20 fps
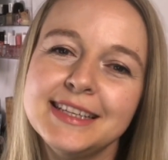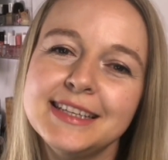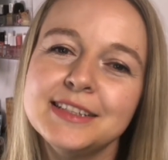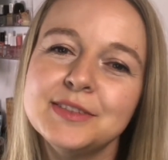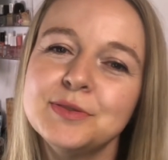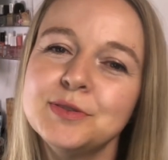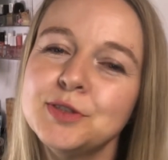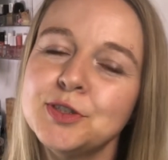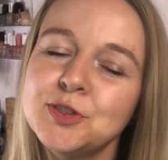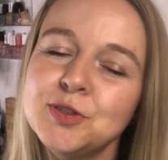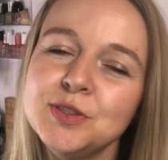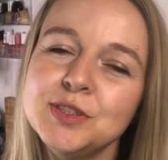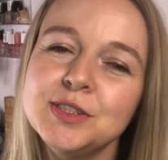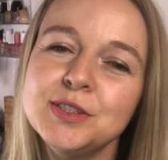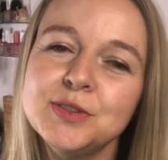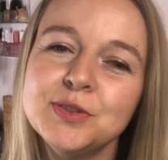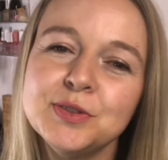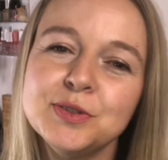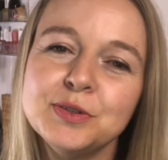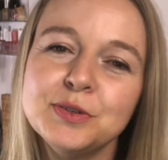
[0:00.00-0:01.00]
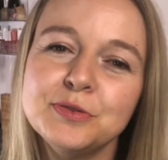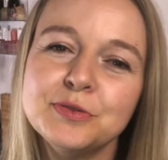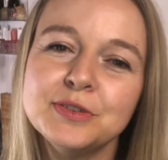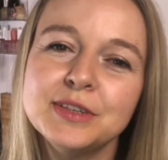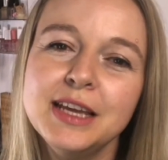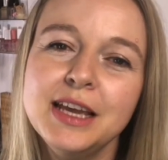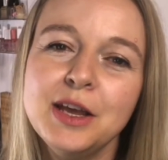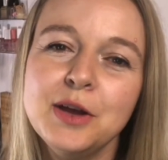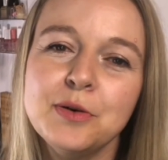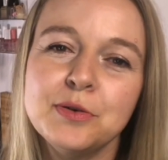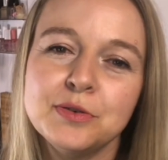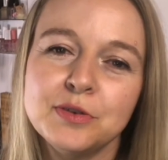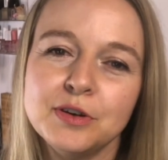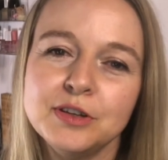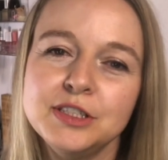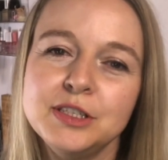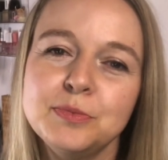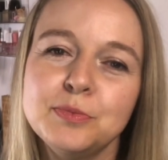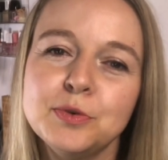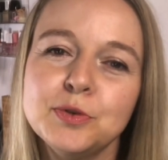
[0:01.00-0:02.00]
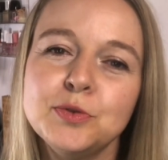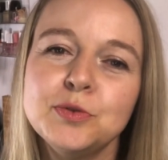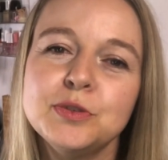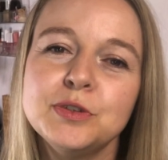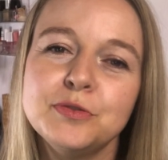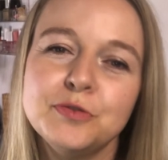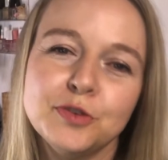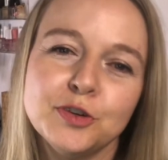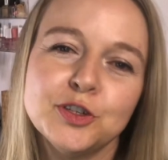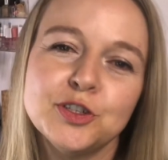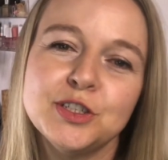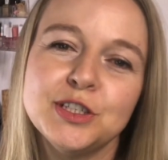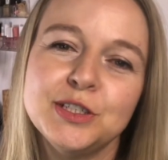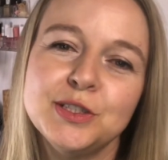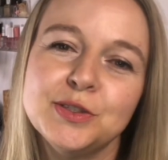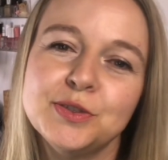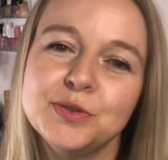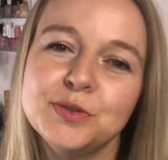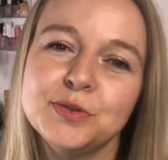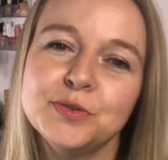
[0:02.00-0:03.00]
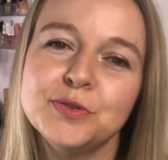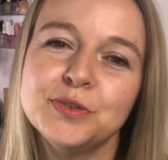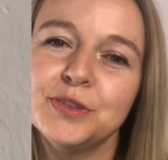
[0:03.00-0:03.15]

das unterstützen zu dürfen und euch die Produkte vorstellen zu dürfen.